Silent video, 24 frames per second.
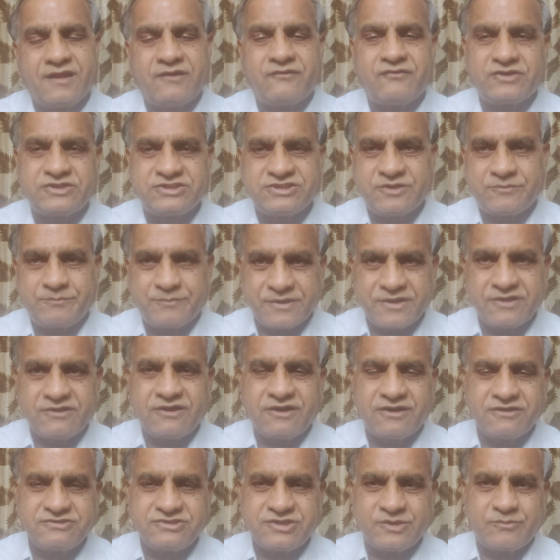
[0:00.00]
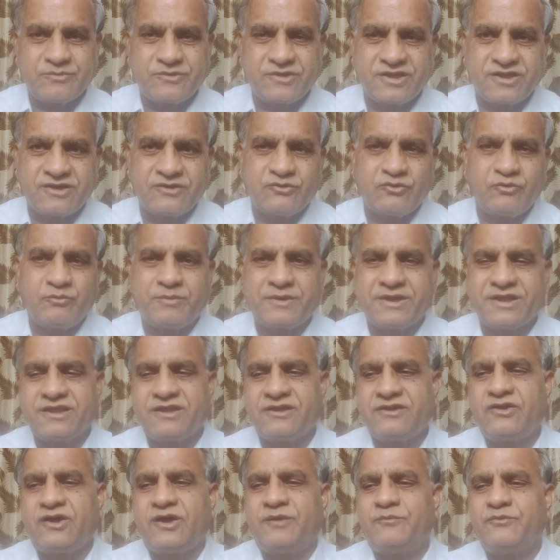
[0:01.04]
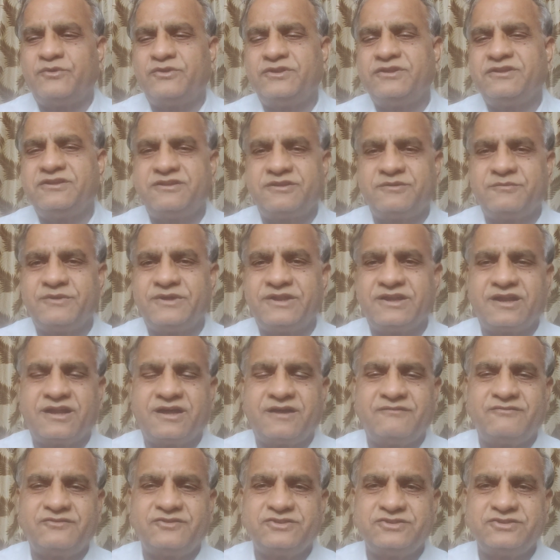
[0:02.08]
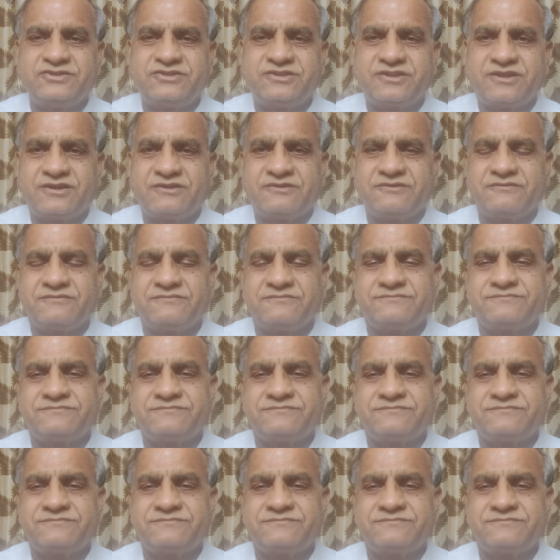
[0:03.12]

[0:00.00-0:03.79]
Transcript: ఎవరు చెప్పేది వాళ్ళు చెప్తారు ప్రజలు ఆమోదించిన మేరకు ఆమోదిస్తారు